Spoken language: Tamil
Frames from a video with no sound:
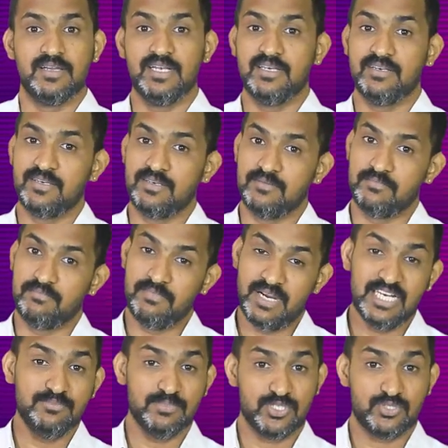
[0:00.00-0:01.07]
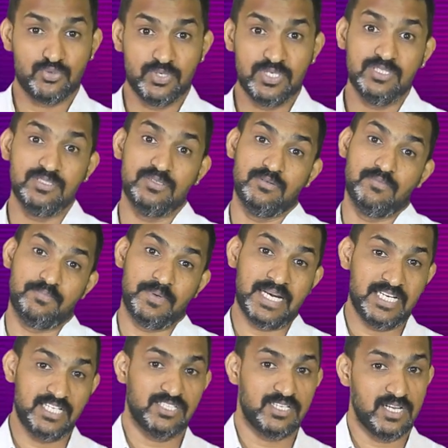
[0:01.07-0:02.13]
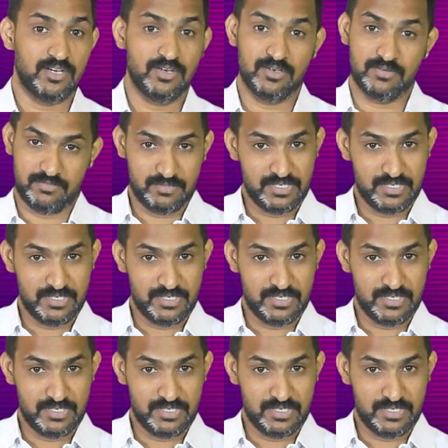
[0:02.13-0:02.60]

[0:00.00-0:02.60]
இல்லை மேனேஜ்மெண்ட் ஸ்டூடெண்ட்ஸ் ப்ராக்டிஸ்க்காக